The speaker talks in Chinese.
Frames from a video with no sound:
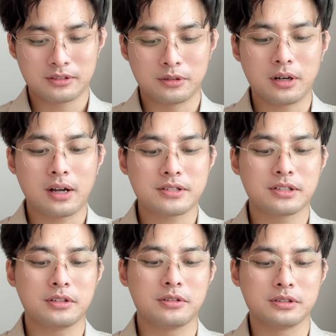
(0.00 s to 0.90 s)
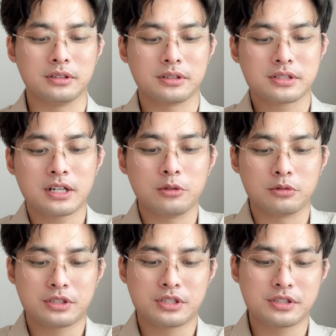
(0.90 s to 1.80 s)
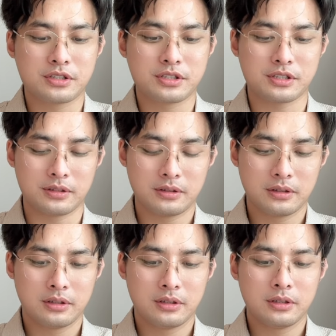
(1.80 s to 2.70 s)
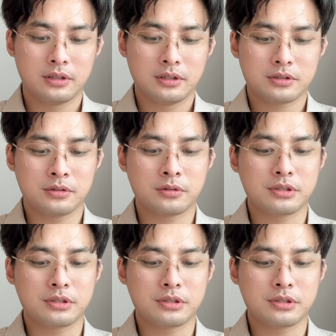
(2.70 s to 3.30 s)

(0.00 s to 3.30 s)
昨二十六日上午七时起，中共